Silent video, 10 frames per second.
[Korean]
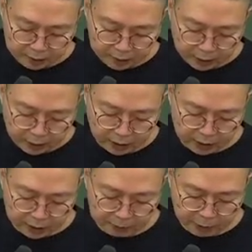
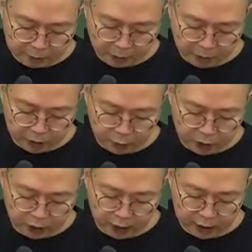재정행정심판법은
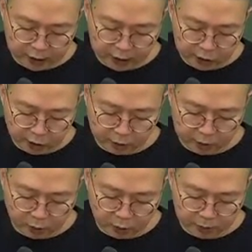위원회는
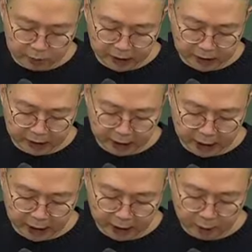처분 또는
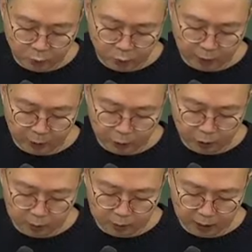부작위가 위법
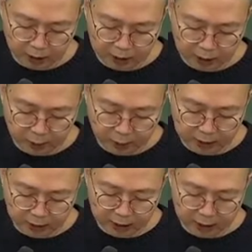또는 부당하다고
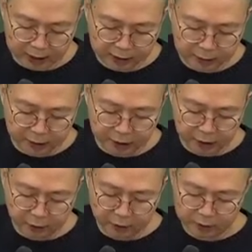상당한 의심이 있는
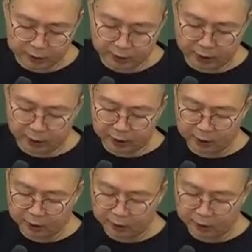경우로서